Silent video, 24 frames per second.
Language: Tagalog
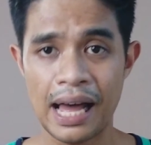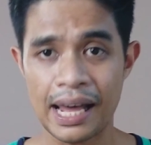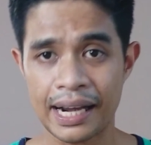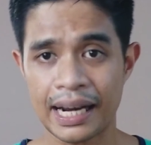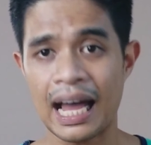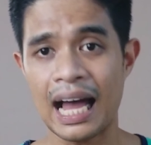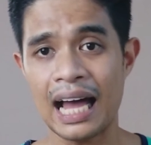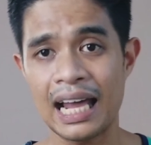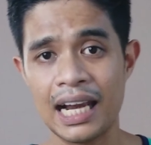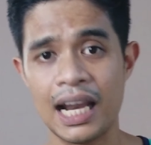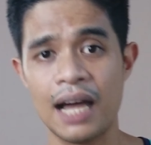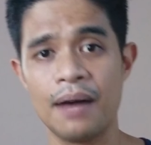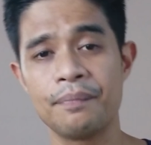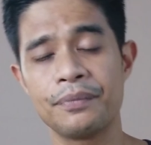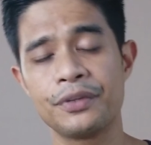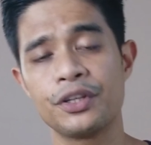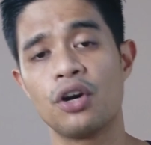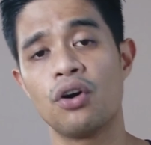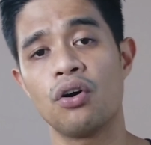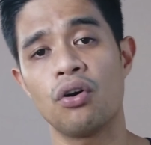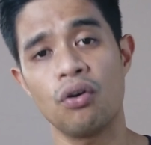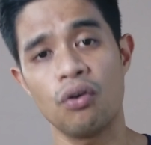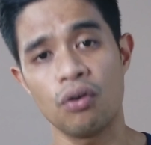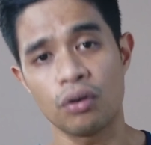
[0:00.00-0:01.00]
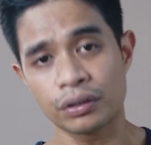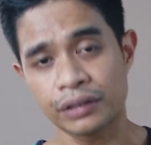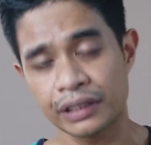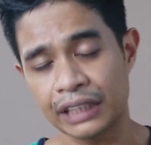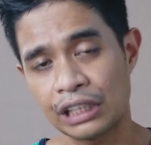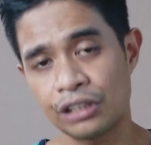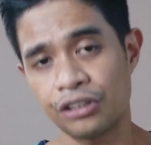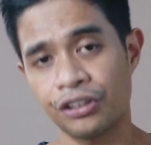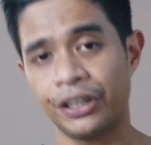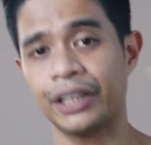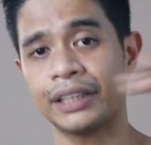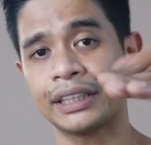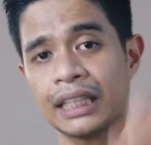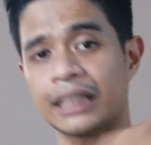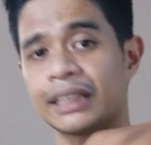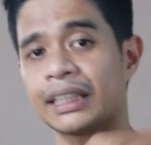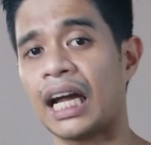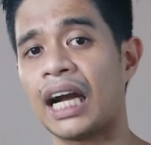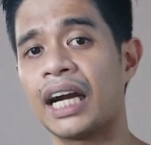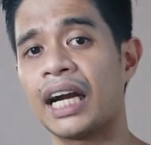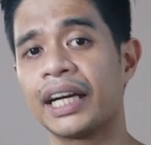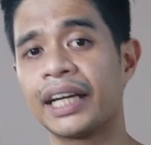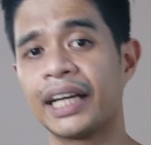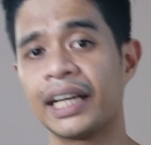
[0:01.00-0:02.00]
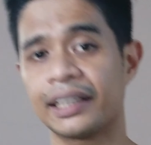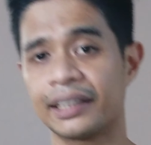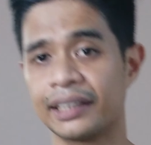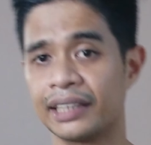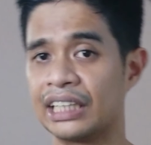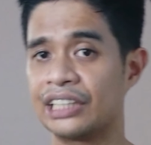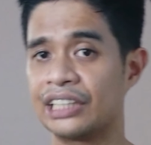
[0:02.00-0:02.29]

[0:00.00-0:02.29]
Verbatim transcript: Para alam nyo kung sino itatarget